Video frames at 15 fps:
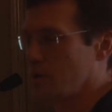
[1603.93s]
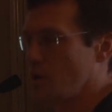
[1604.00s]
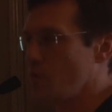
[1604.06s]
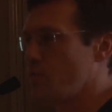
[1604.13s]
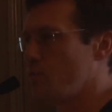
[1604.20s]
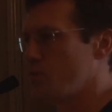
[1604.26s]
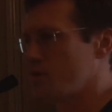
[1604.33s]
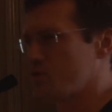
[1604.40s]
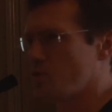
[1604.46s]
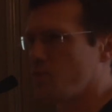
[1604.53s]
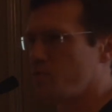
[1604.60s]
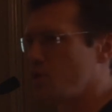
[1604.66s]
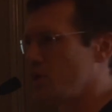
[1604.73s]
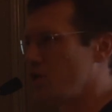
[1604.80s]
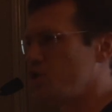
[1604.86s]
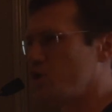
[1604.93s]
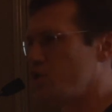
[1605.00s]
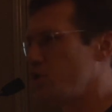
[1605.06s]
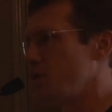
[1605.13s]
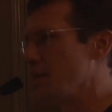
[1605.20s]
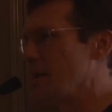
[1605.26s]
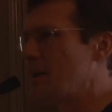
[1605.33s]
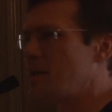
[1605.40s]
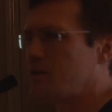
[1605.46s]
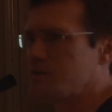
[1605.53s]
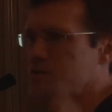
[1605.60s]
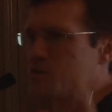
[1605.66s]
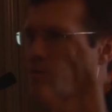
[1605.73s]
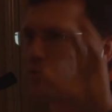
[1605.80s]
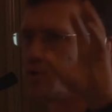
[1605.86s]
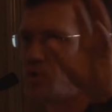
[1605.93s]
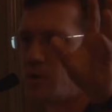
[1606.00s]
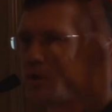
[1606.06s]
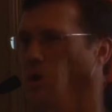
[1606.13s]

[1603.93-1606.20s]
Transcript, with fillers: On veut, est-ce qu'on veut aller chercher une élite? Est-ce qu'on veut...